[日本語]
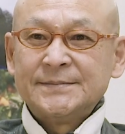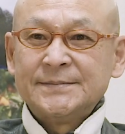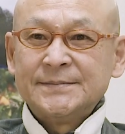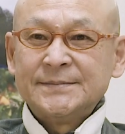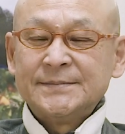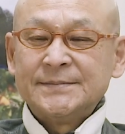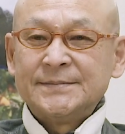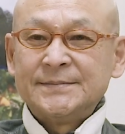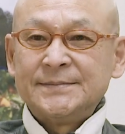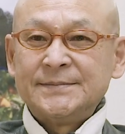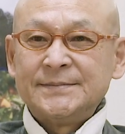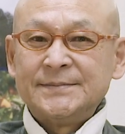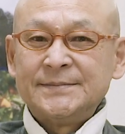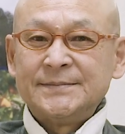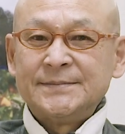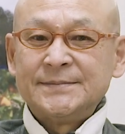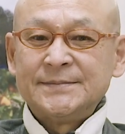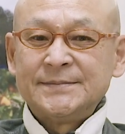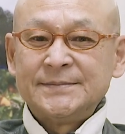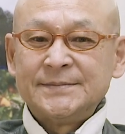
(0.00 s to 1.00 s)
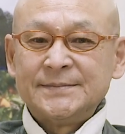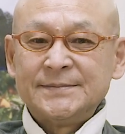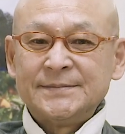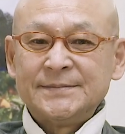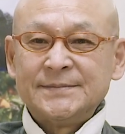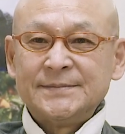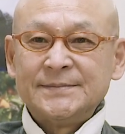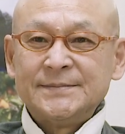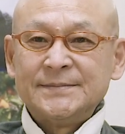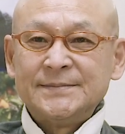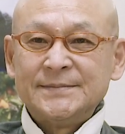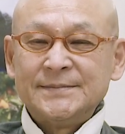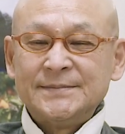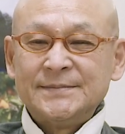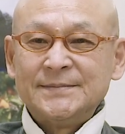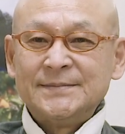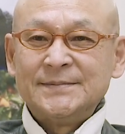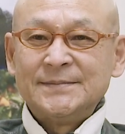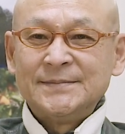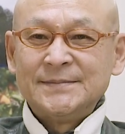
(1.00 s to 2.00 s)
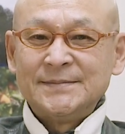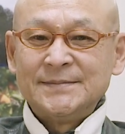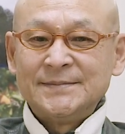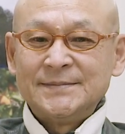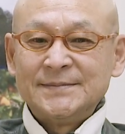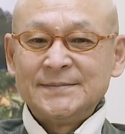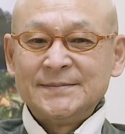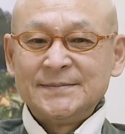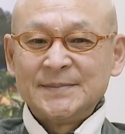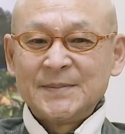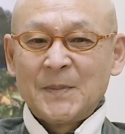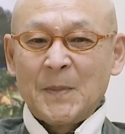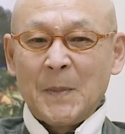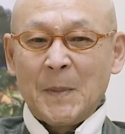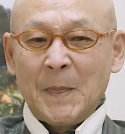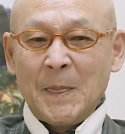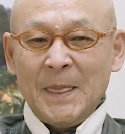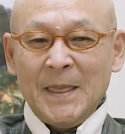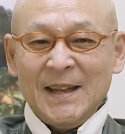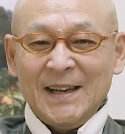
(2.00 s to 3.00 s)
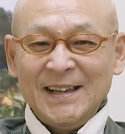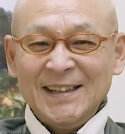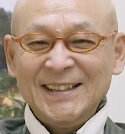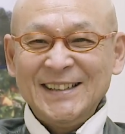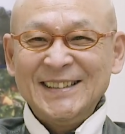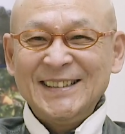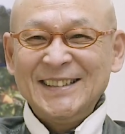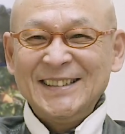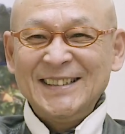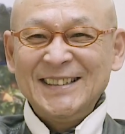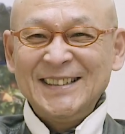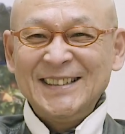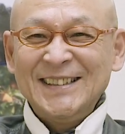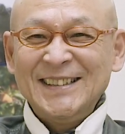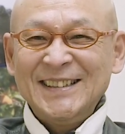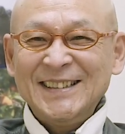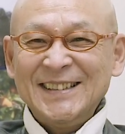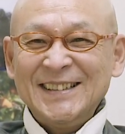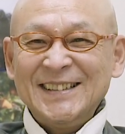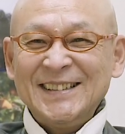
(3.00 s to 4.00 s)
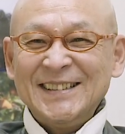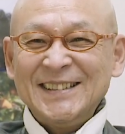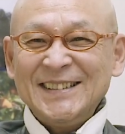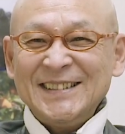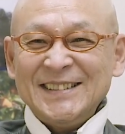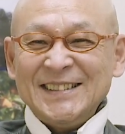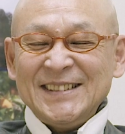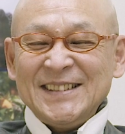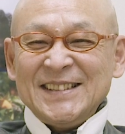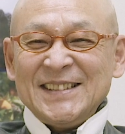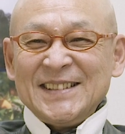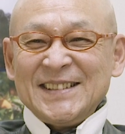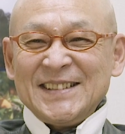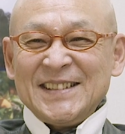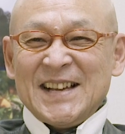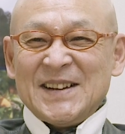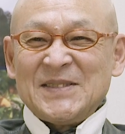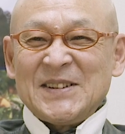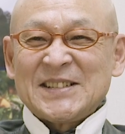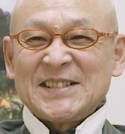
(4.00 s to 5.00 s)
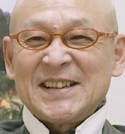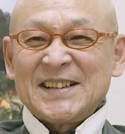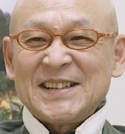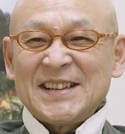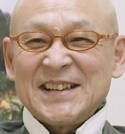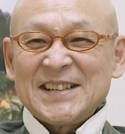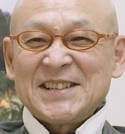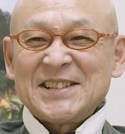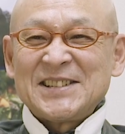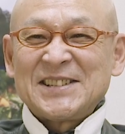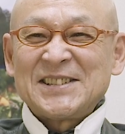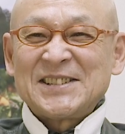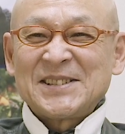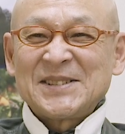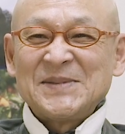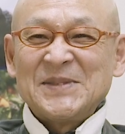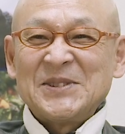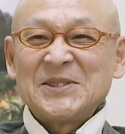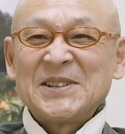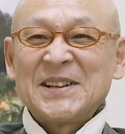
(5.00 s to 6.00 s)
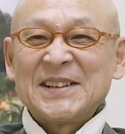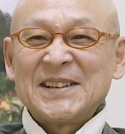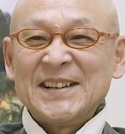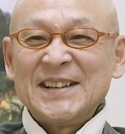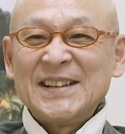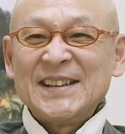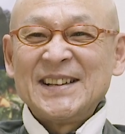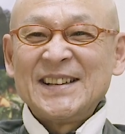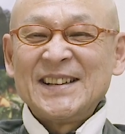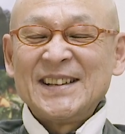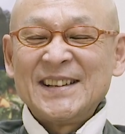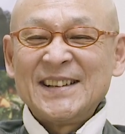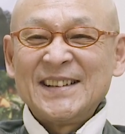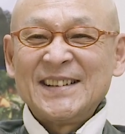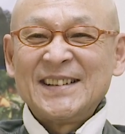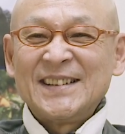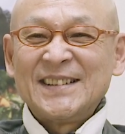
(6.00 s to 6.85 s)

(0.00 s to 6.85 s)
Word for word: この最高出力回転数とか最大トルク回転数とか山ちゃんらしい質問やね